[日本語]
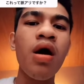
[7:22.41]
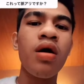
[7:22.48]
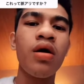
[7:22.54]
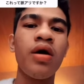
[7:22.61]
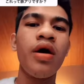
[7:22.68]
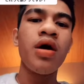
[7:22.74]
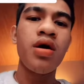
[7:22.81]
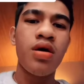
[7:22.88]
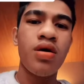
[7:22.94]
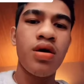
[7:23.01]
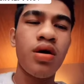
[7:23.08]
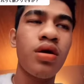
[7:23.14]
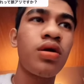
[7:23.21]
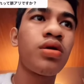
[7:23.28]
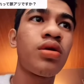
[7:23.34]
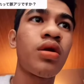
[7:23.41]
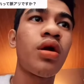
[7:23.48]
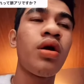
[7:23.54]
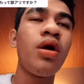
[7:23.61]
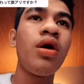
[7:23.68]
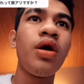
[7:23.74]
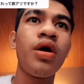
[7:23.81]

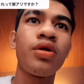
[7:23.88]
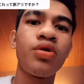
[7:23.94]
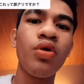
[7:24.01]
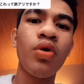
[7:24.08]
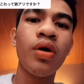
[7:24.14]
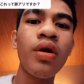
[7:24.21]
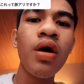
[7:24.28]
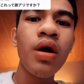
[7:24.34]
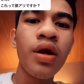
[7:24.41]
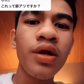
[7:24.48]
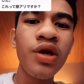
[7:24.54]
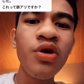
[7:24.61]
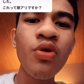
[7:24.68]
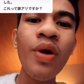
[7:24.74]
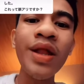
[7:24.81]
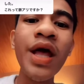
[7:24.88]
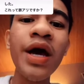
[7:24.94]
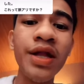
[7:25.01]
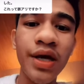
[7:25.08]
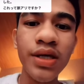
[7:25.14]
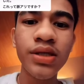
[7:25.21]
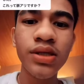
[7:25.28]
えー、えと、理由はない
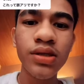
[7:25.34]
です。